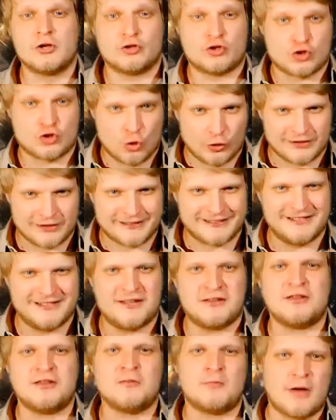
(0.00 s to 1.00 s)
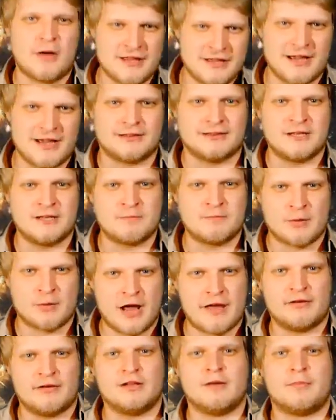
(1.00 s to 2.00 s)
четкие и понятные
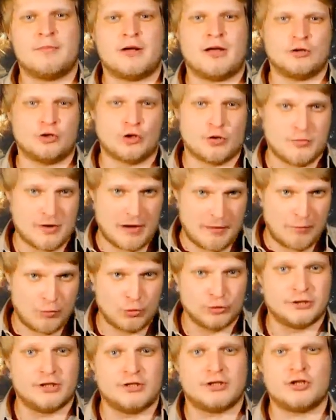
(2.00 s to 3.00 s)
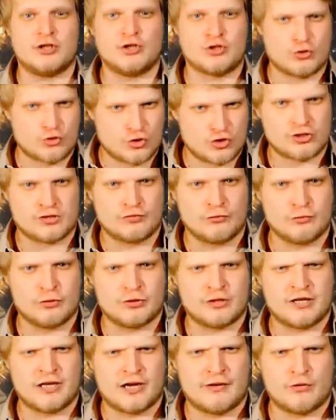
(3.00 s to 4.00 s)
правила, по которым работает и
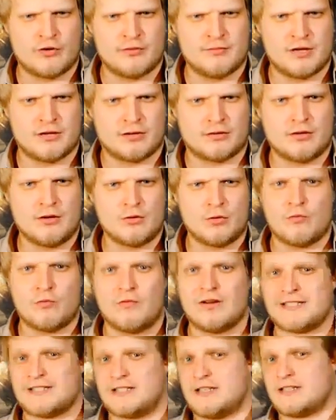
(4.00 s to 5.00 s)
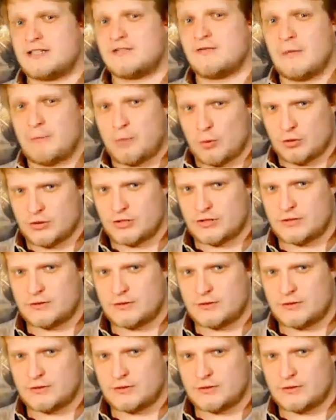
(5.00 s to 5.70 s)
существует игровой мир. У вас есть вопрос?